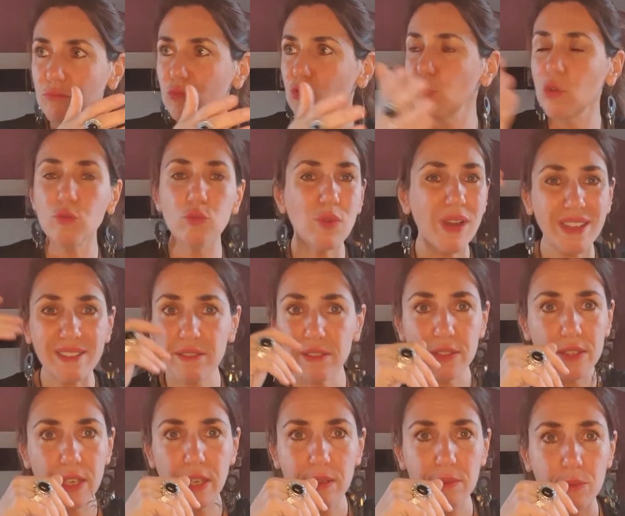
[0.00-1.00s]
de vous
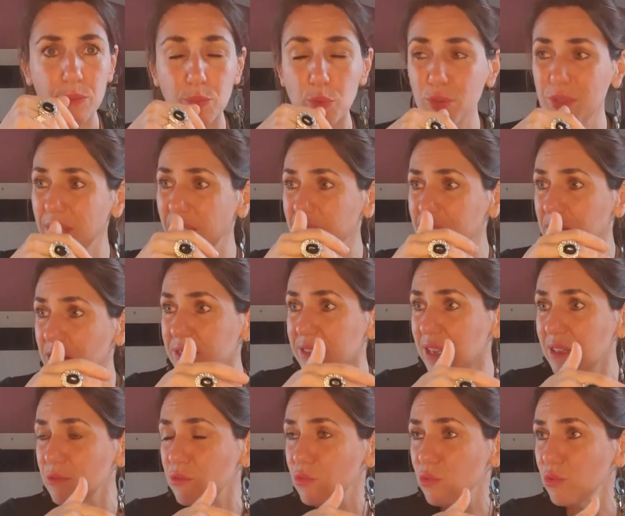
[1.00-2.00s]
lancer peut-être
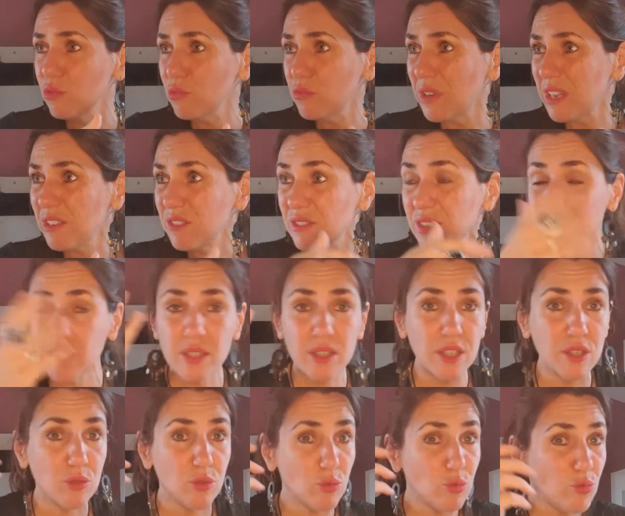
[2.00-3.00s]
dans de nouvelles
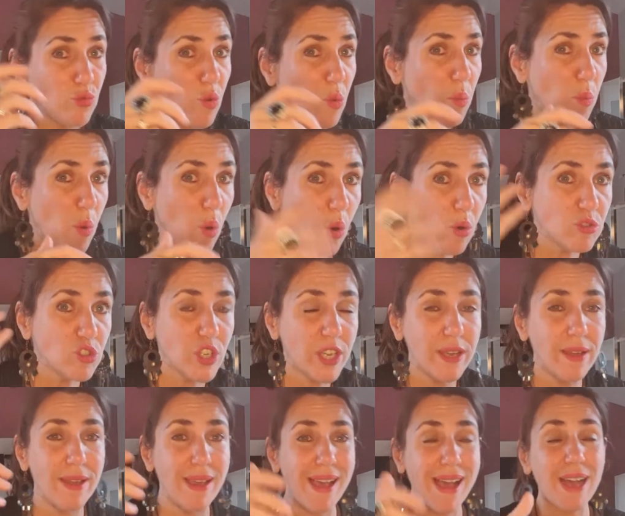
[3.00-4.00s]
idées, de nouveaux
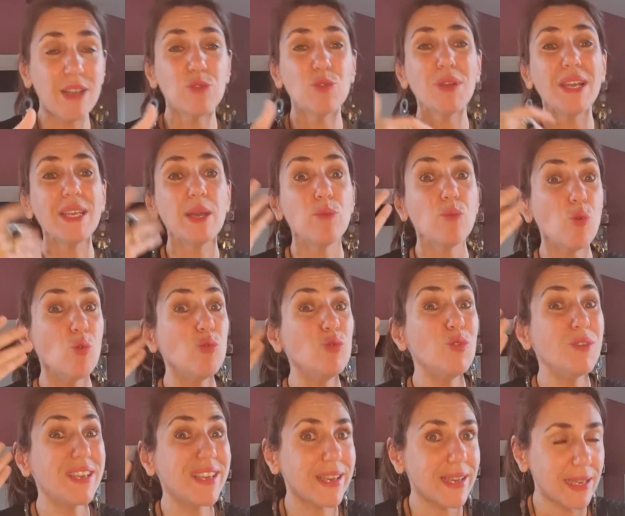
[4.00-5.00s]
projets. En tout cas, il y a beaucoup
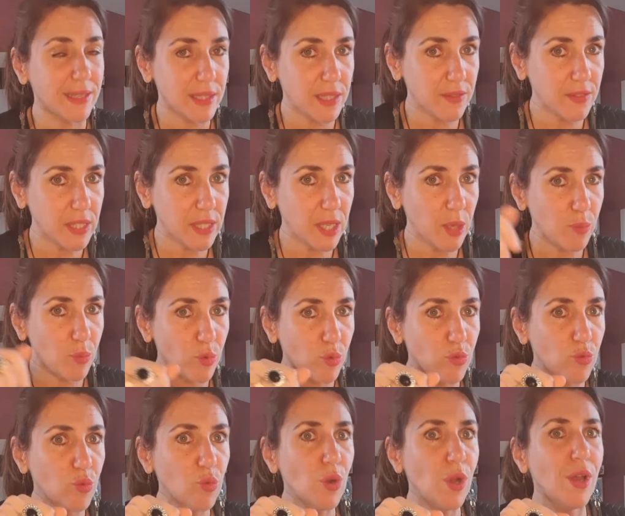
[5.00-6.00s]
de créativité pour
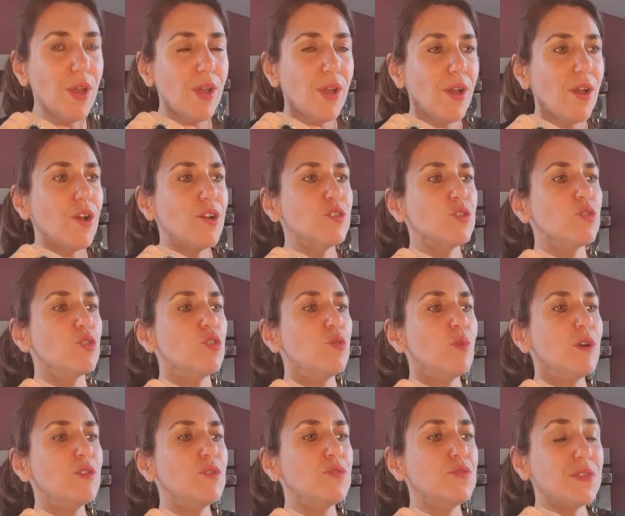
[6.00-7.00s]
vous euh, sur le
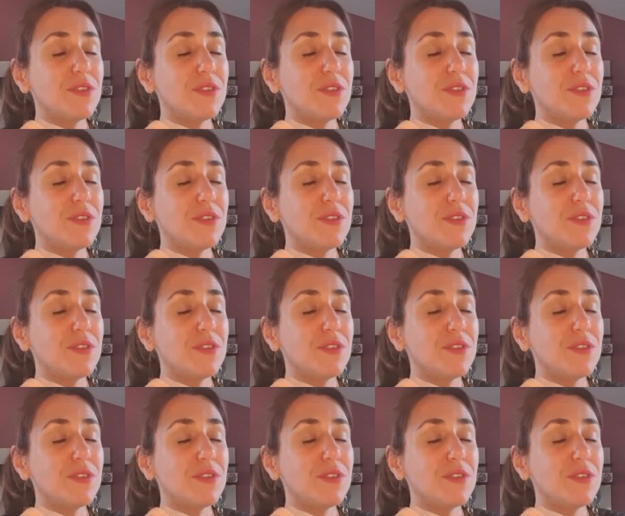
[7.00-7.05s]
mois de